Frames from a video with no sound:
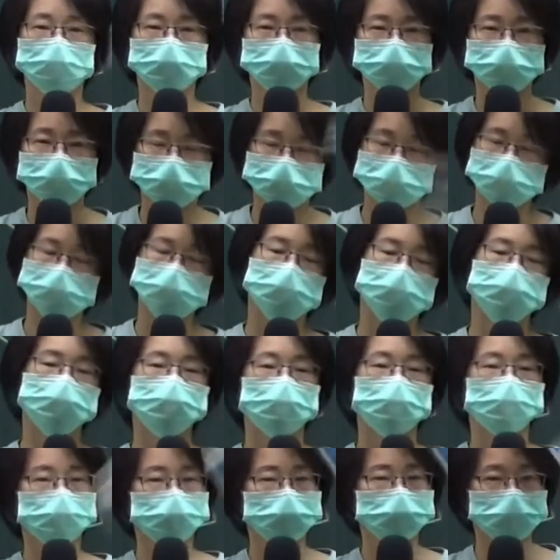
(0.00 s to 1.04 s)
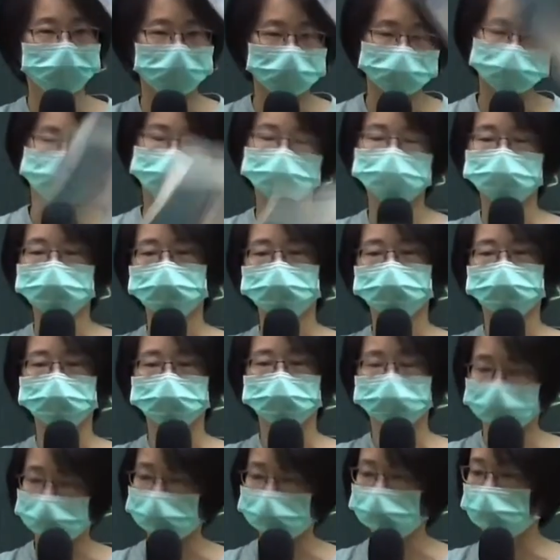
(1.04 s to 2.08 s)
钟、十分钟，你就把这个
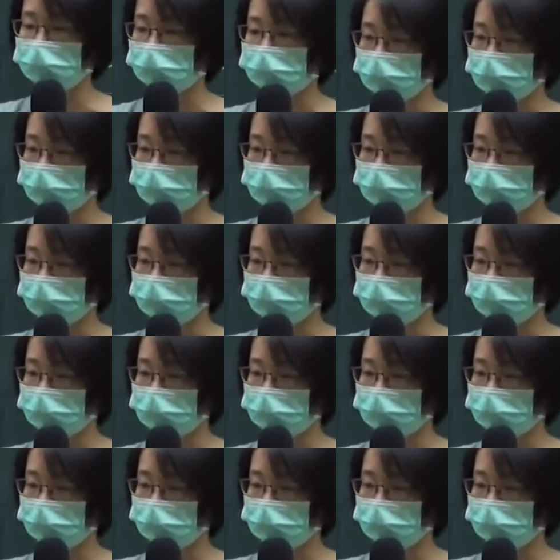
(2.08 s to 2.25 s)
K